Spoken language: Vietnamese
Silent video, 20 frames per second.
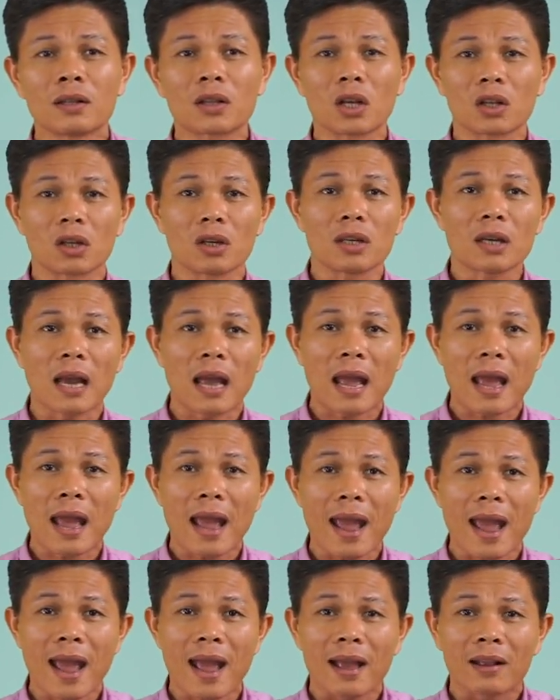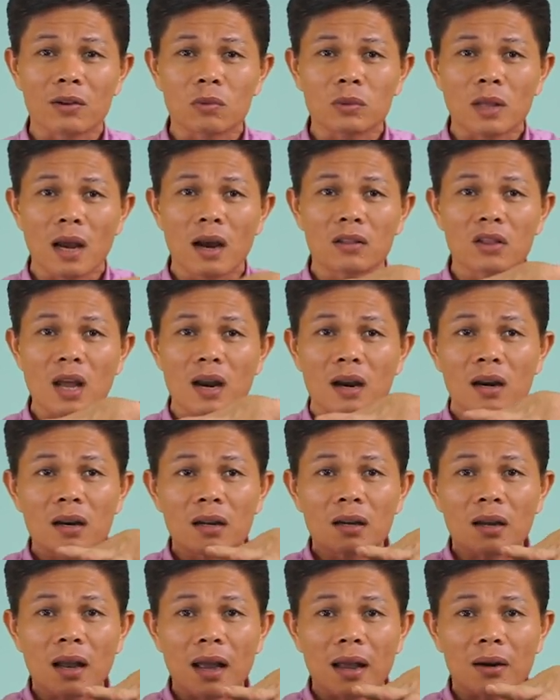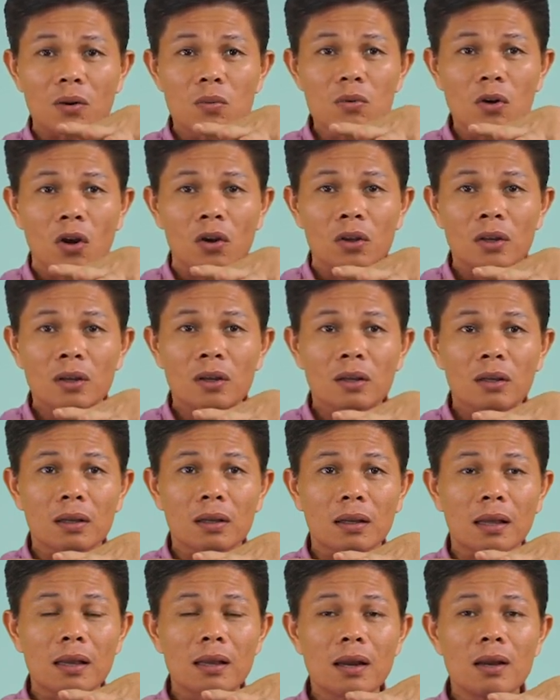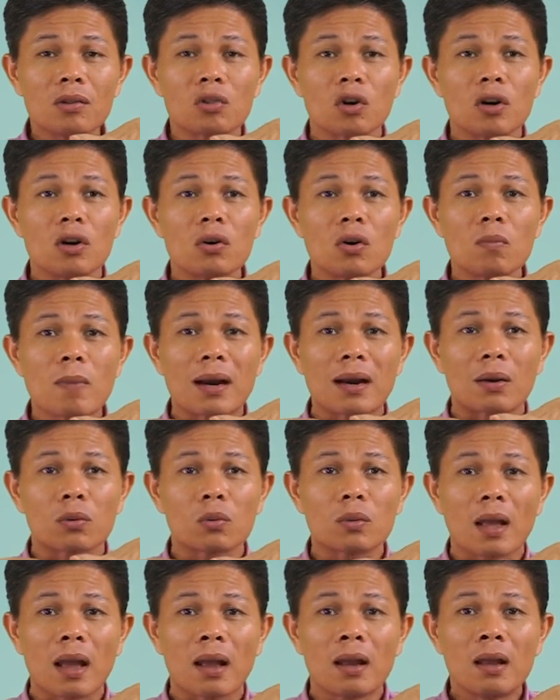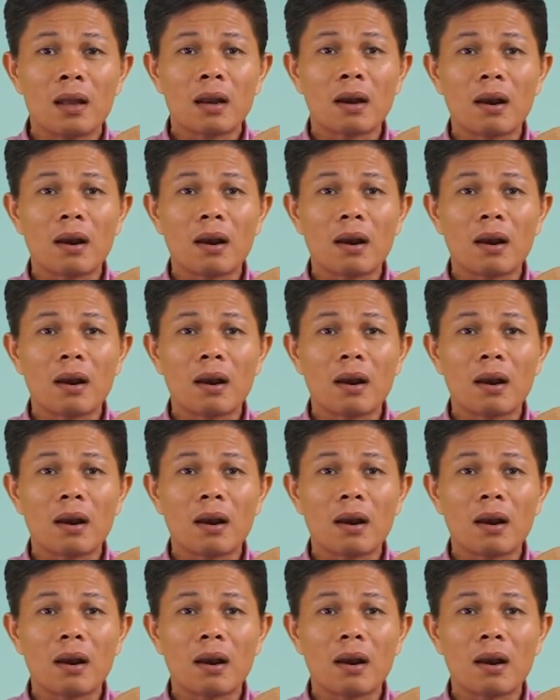thì tự nhiên à chúng ta hình thành à đúng rồi cái ý tưởng lúc ban đầu chúng ta